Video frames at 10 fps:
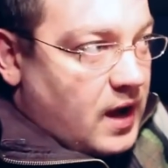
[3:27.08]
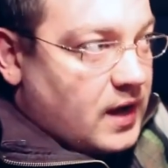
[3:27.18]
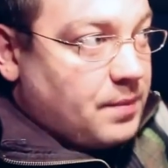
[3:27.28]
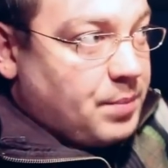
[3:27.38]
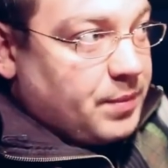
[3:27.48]

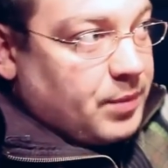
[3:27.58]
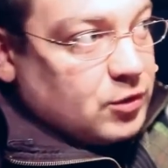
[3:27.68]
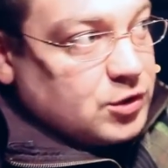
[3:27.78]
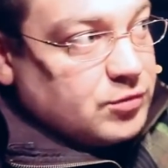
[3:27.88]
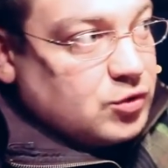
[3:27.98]
а,
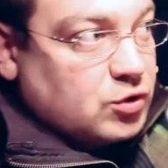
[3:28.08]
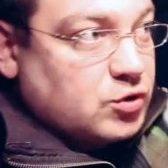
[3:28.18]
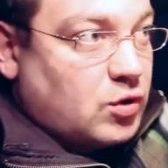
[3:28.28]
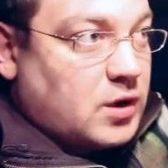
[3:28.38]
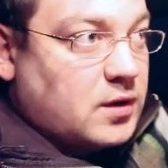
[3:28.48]
предположим,
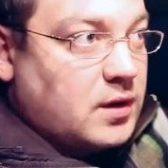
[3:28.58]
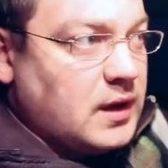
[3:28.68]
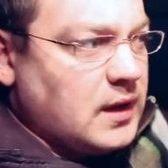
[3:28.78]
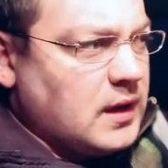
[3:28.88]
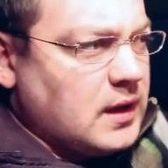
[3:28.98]
140.
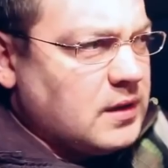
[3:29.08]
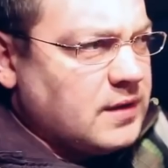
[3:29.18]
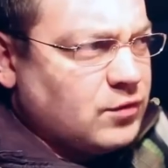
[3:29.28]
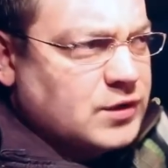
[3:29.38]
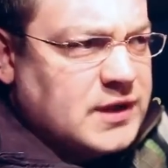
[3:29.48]
И
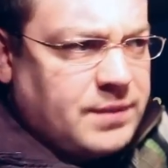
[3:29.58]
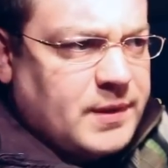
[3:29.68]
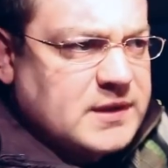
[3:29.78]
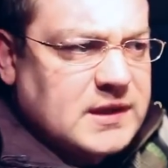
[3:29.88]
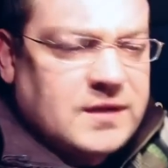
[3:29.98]

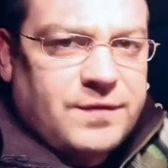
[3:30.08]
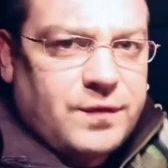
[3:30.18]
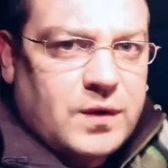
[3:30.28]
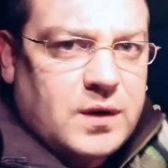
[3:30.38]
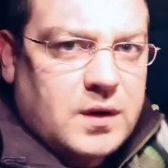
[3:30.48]

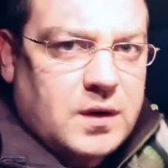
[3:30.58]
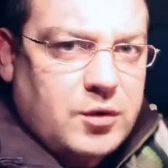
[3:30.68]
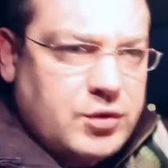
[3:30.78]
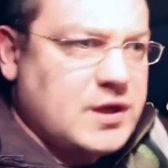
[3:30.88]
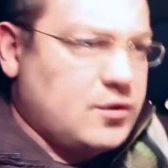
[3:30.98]

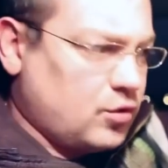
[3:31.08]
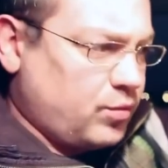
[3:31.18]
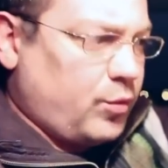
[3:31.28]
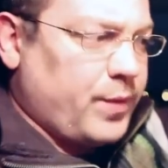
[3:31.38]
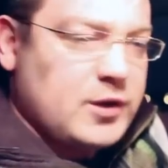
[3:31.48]
99% людей,
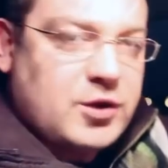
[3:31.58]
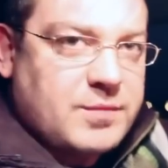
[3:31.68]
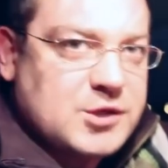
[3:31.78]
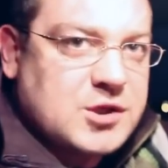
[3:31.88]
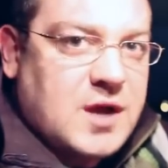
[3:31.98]
которые покупают
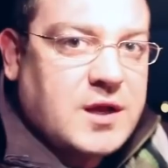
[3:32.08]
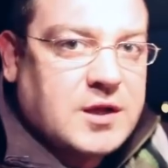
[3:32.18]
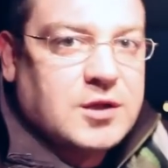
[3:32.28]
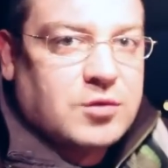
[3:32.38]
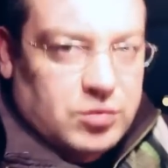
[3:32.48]
эти машины,
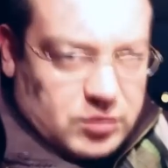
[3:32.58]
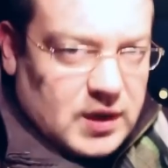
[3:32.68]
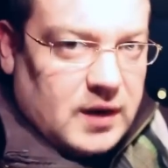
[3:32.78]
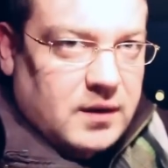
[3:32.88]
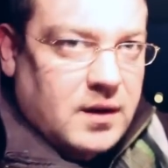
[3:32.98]
они делают
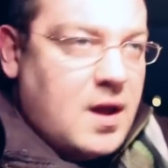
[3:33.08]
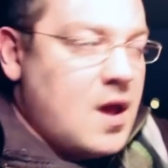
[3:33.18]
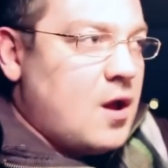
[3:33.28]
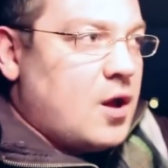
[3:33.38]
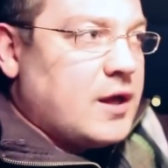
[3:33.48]
так –
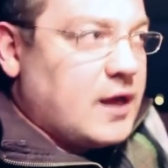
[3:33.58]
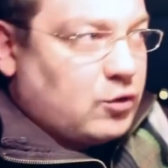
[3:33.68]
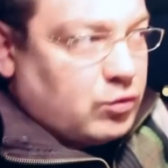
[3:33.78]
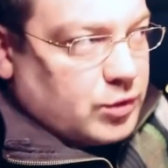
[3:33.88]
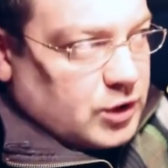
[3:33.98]

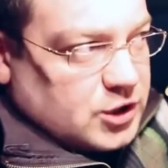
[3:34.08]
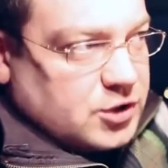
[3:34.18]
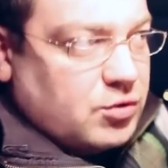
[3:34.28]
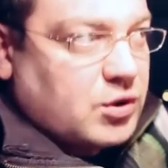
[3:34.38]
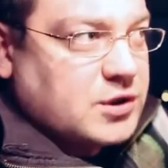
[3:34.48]
я думаю,
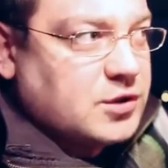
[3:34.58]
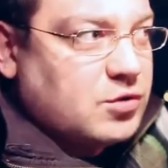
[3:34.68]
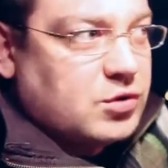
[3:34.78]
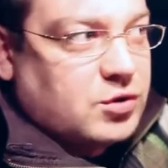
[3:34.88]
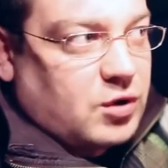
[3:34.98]
даже скорость не
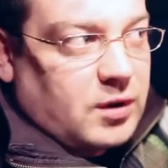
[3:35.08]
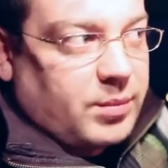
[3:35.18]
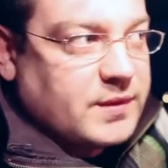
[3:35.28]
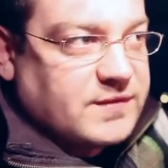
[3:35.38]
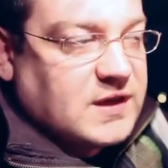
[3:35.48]
140,
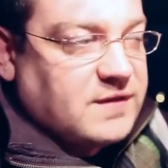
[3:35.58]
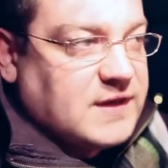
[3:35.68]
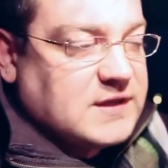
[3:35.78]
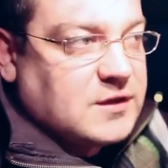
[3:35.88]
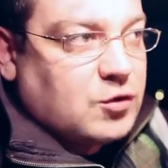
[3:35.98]
а под все
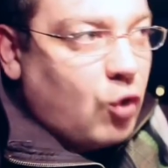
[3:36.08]
200.